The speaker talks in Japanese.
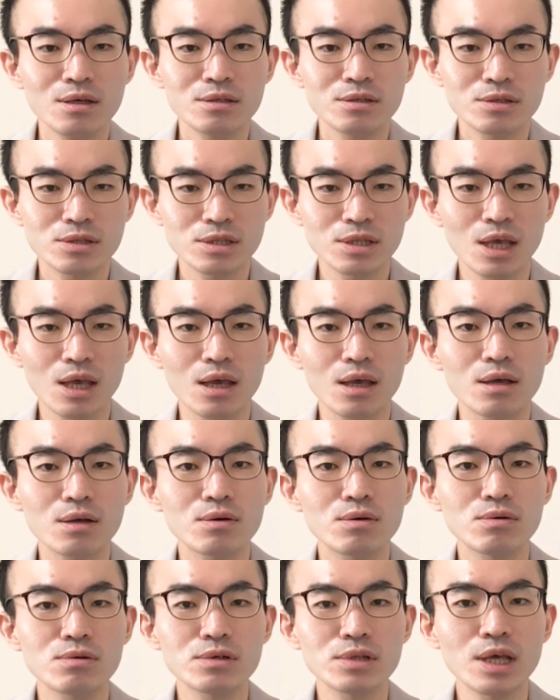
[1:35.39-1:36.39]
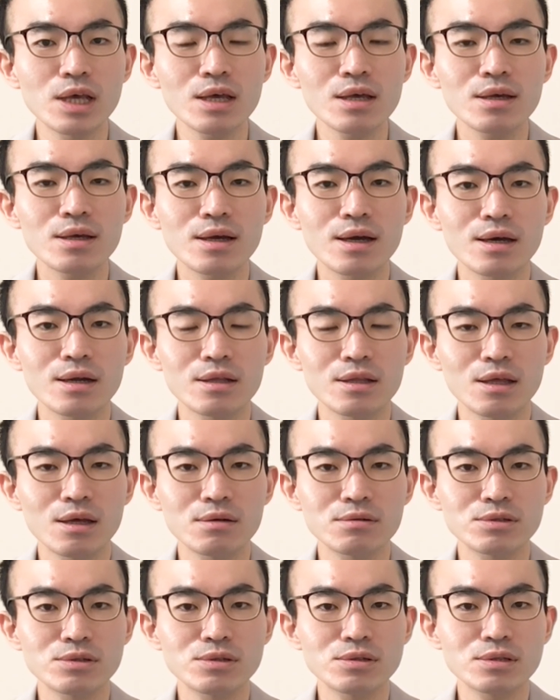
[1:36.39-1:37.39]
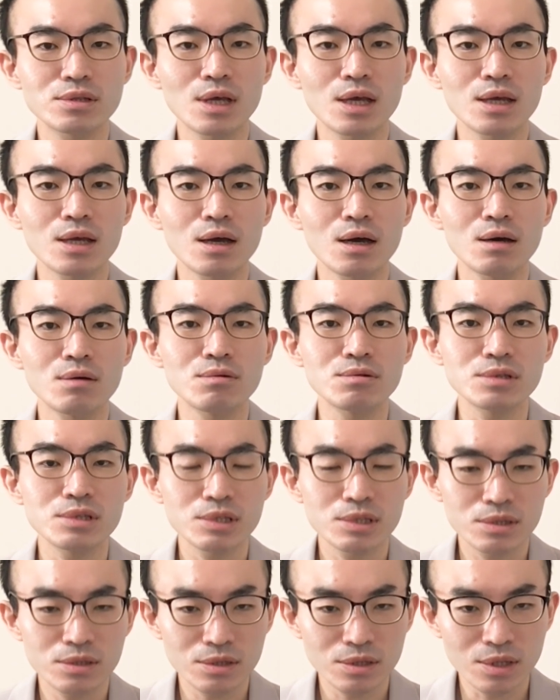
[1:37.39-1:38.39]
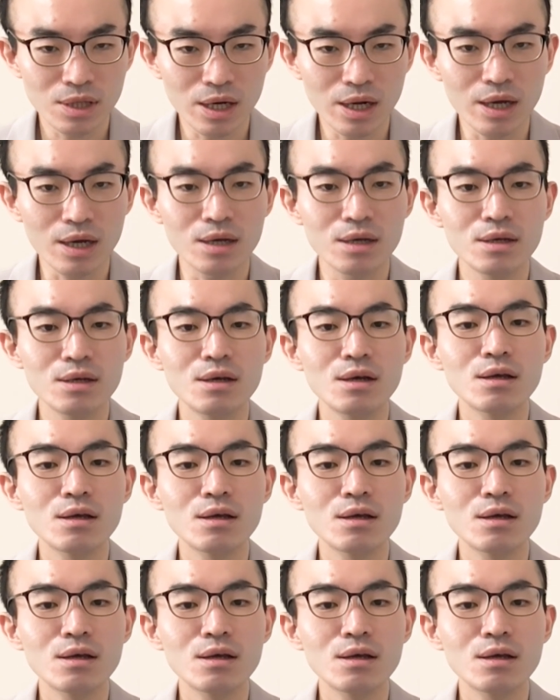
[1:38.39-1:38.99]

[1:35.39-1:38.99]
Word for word: そして、ここで体の状態が落ち着いたら、